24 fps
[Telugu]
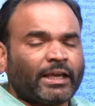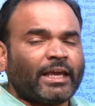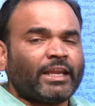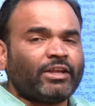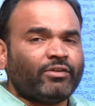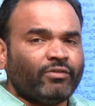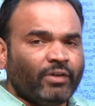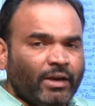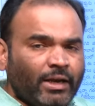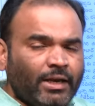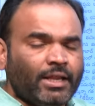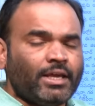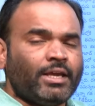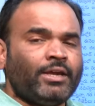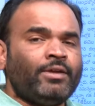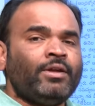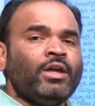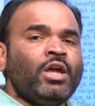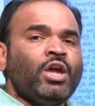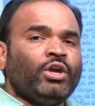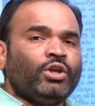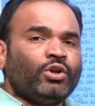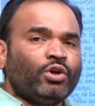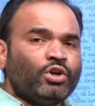దగ్గరికి వెళ్ళి
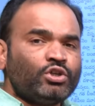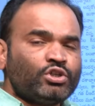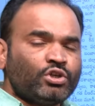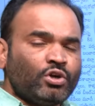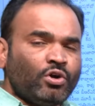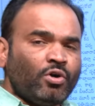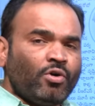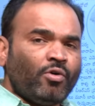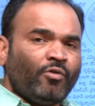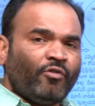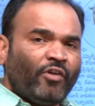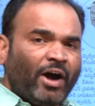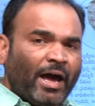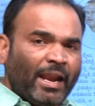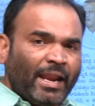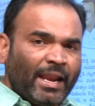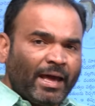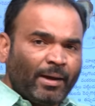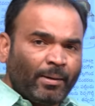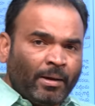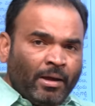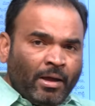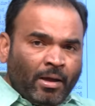ఈరోజు వాళ్ళ